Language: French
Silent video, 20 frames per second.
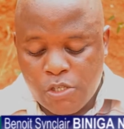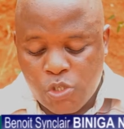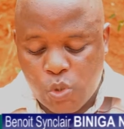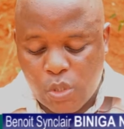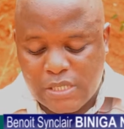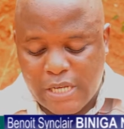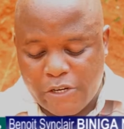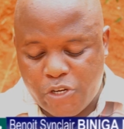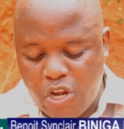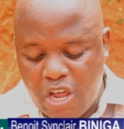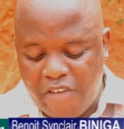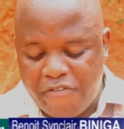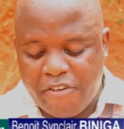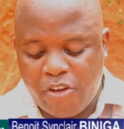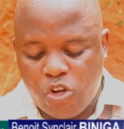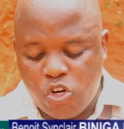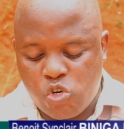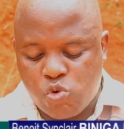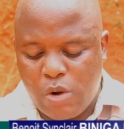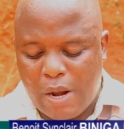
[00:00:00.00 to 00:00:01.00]

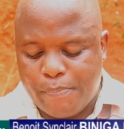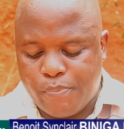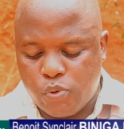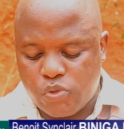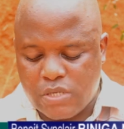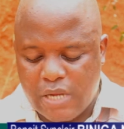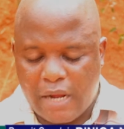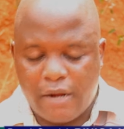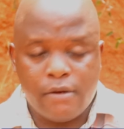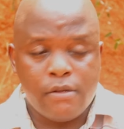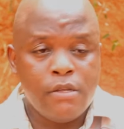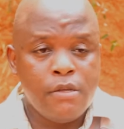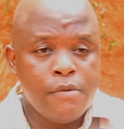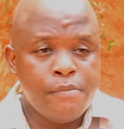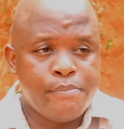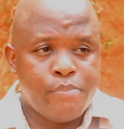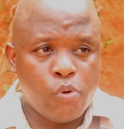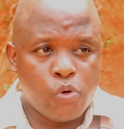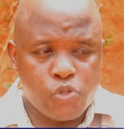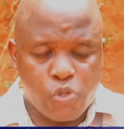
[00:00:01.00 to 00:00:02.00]
61,3%
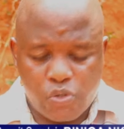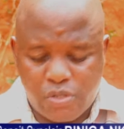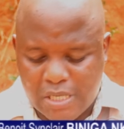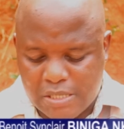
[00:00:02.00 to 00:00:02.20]
pour,